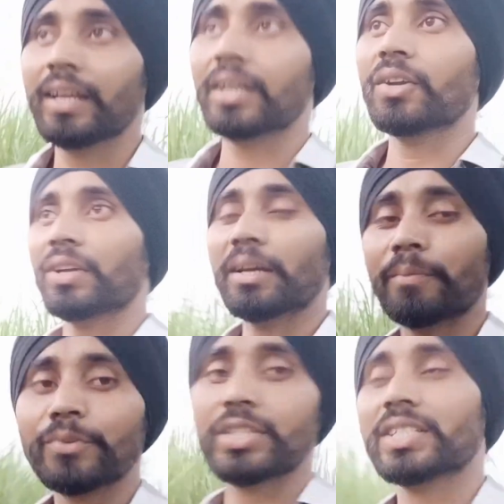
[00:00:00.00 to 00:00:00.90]
क्योंकि अब
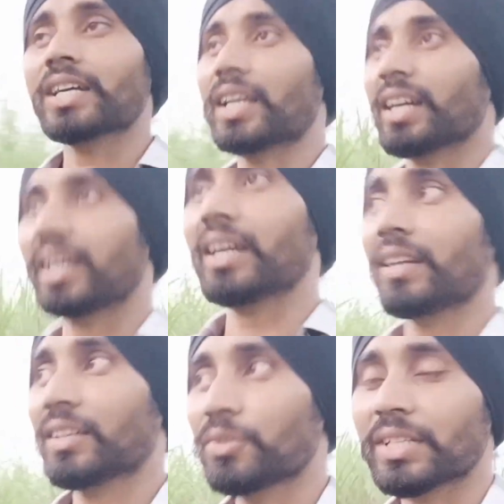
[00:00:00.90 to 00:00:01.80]
मुझे जाना है
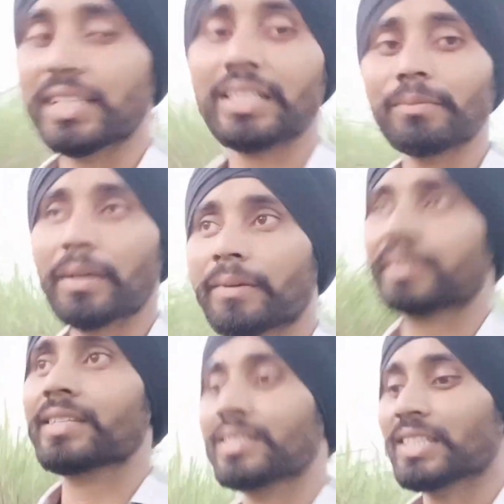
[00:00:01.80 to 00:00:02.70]
तो जल्दी जल्दी
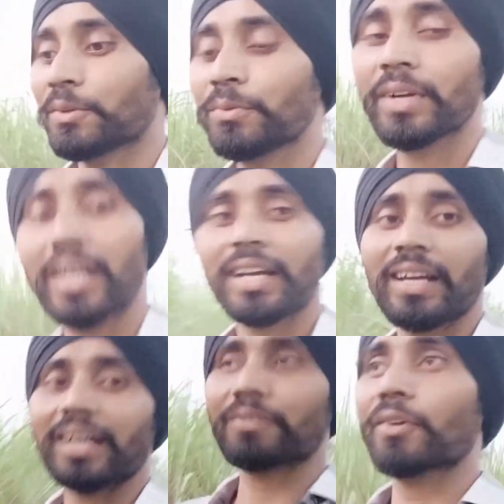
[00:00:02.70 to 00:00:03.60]
मैं चलूँ
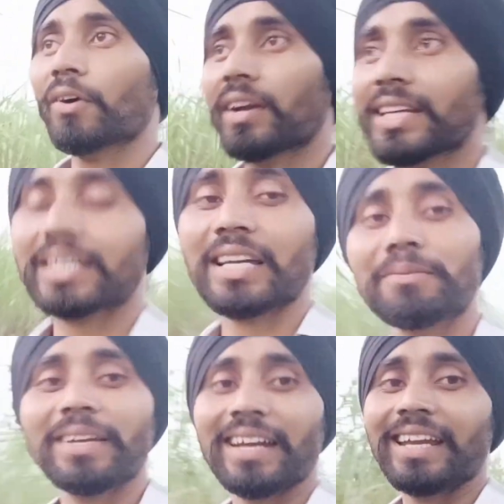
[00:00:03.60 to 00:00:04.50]
अगर ब्लॉग के चक्कर
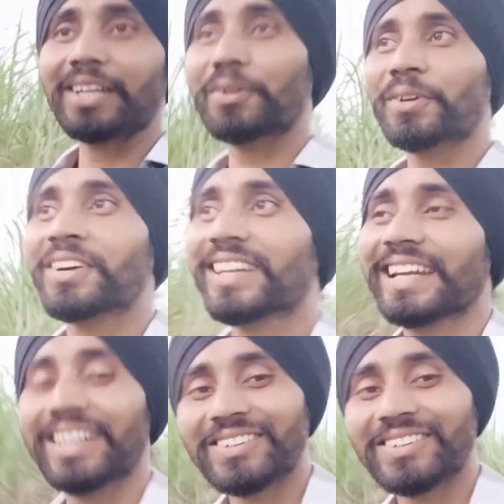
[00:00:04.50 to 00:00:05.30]
में रह गया तो लेट